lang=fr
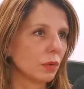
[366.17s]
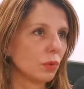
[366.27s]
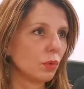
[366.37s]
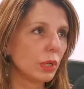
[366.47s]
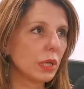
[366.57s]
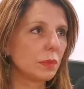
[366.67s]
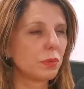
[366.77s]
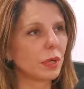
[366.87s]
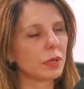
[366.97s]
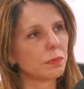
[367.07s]
Oui,
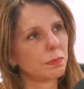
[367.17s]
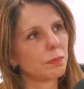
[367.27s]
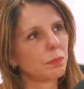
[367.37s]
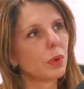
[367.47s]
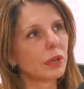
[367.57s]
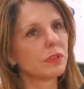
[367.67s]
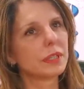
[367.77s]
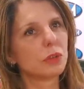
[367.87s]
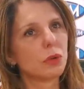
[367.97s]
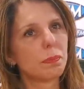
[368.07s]
pour, pour
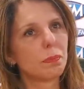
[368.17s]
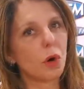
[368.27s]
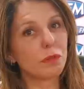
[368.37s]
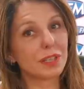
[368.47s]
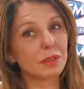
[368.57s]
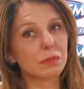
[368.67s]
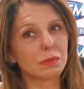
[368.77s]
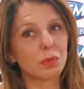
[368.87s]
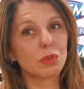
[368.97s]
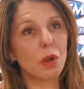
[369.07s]
éviter de... En fait,
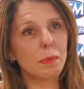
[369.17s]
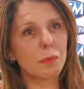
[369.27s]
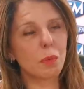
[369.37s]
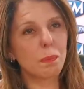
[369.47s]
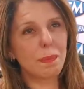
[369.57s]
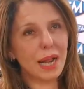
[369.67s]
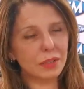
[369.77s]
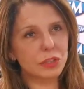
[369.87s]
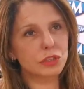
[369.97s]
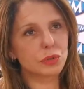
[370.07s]
on, on
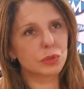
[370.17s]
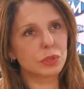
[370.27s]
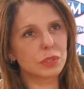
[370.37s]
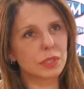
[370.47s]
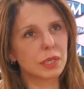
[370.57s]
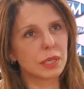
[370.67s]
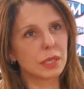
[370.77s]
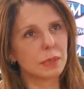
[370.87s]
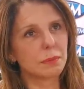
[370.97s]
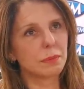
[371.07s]
parle des choses,
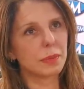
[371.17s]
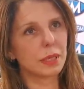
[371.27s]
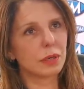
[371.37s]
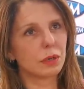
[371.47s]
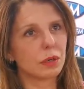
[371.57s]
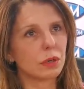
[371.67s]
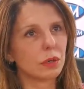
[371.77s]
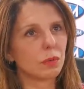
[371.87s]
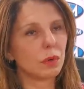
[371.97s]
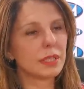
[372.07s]
mais
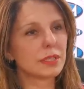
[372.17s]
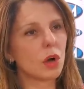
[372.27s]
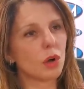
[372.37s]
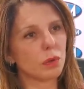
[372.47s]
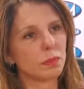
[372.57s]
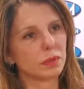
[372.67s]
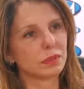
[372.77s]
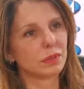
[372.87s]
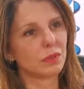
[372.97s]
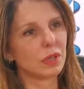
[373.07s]
euh, on les enrobe
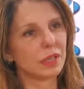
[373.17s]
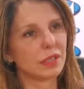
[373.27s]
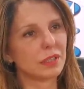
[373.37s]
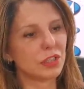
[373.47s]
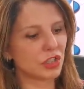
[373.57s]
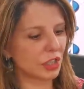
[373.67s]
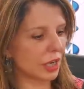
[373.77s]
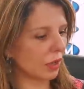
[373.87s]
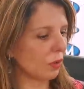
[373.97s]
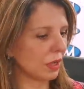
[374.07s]
on les
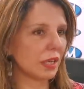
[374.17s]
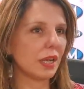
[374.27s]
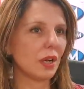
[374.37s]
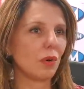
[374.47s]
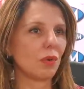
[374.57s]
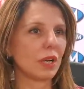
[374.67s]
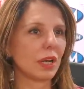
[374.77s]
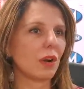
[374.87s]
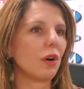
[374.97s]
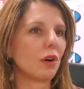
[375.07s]
digère, on les, on
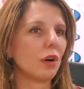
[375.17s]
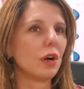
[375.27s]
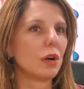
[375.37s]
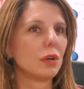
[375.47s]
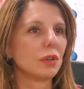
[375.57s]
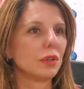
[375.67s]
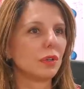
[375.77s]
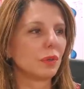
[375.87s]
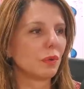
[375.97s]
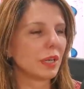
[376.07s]
les rend, euh,
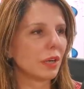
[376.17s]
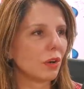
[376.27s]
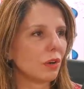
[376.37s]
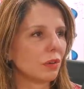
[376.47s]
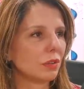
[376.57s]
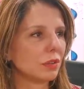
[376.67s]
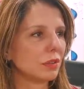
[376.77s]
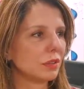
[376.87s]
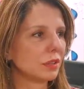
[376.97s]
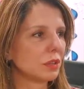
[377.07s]
on les rend
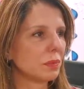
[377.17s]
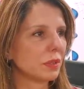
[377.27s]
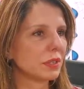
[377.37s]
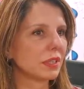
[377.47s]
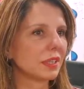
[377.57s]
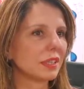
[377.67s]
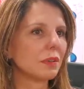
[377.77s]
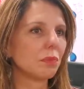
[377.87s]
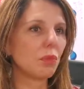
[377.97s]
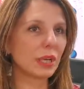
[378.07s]
moins
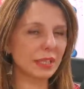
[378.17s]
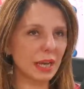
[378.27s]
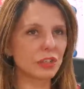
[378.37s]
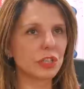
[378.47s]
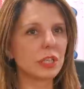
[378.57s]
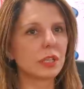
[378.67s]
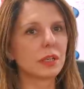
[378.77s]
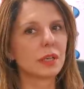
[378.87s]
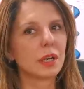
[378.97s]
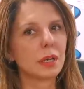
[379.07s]
tragiques. Moins
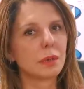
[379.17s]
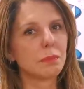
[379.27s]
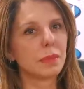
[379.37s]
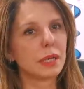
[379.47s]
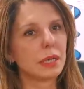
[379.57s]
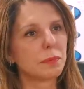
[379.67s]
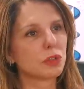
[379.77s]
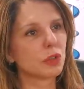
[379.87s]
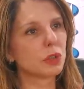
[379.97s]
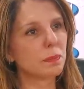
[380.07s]
tragiques, mais les
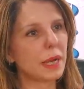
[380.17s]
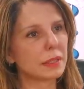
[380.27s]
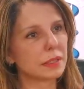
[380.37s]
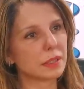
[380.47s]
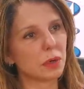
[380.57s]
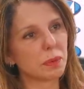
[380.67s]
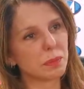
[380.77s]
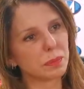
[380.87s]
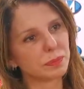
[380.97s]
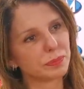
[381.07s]
choses passent quand
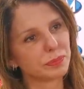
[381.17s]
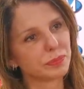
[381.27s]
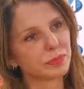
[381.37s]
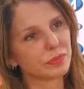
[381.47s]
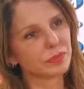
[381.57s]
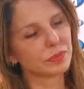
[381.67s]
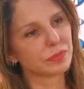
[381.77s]
même. Hmm.